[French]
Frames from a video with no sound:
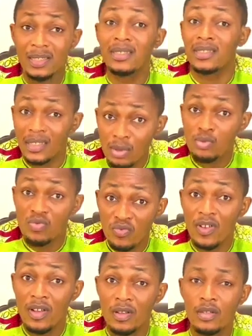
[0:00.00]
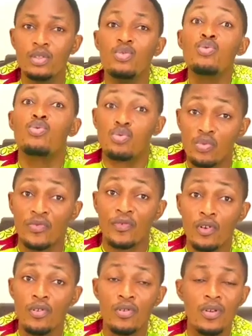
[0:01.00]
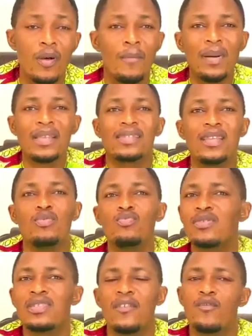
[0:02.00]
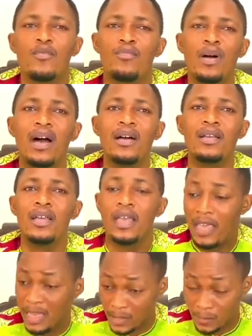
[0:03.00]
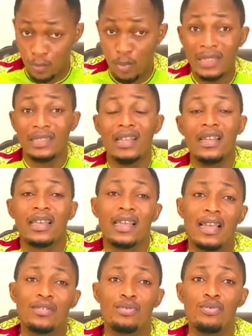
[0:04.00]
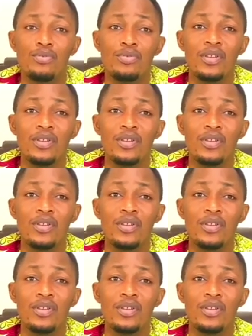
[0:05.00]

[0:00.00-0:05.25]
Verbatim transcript: Très souvent, nous souffrons parce que nous ne savons pas exploiter les relations